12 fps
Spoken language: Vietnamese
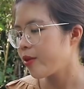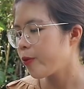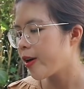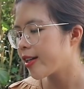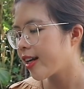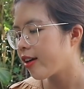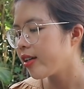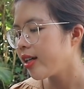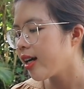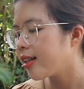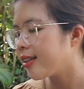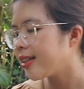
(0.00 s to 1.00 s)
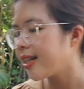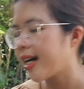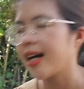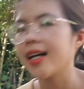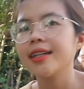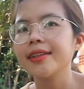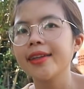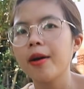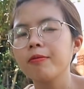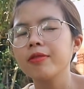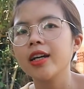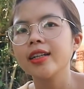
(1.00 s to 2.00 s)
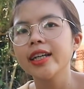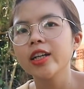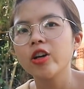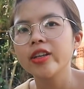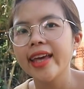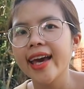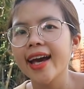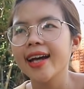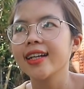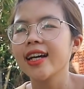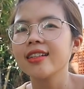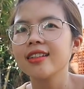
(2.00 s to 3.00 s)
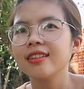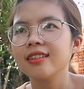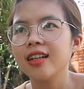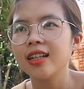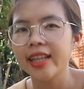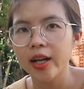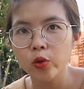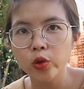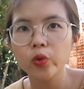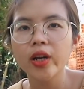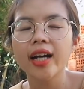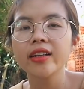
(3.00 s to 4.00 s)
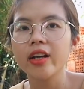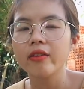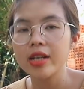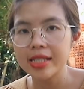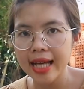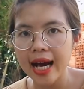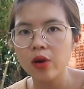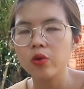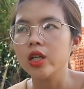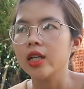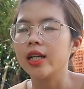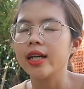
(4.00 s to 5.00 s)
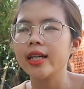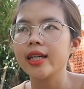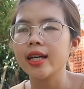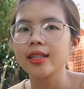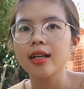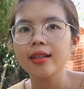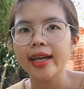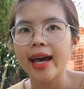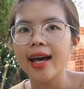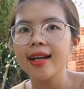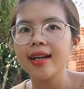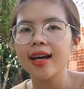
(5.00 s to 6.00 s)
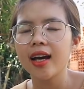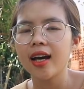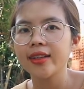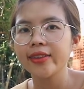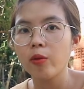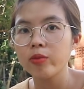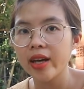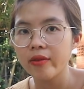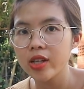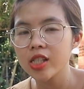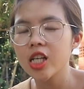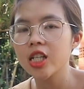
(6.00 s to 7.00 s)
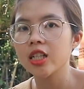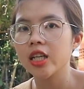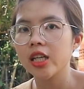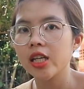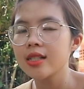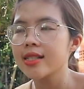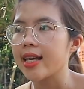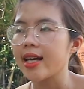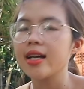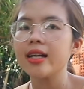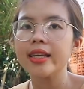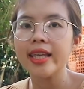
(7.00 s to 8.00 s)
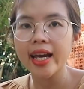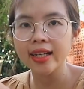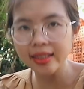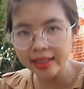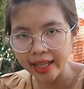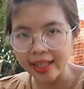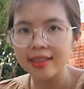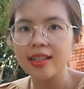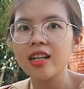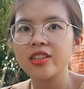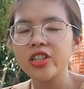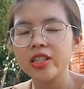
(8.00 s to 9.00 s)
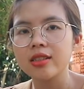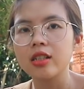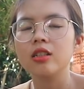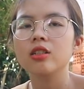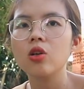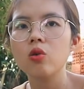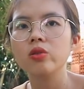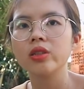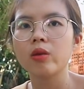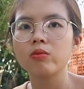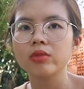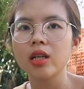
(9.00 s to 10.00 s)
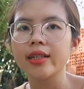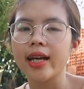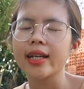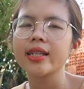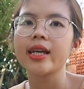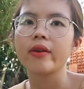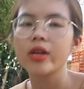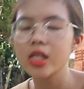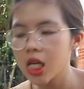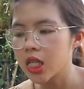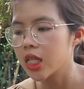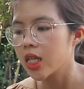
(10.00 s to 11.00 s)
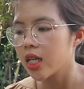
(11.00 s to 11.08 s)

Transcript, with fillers: Yến quên nói ờ, nữa là trong những cái ngôi nhà kể từ ờ, nhà của chú Thắng trở về sau thì ờ, tất cả là trong nhà vệ sinh thì Yến sẽ dán gạch lên trên tường luôn trong tất cả các nhà vệ sinh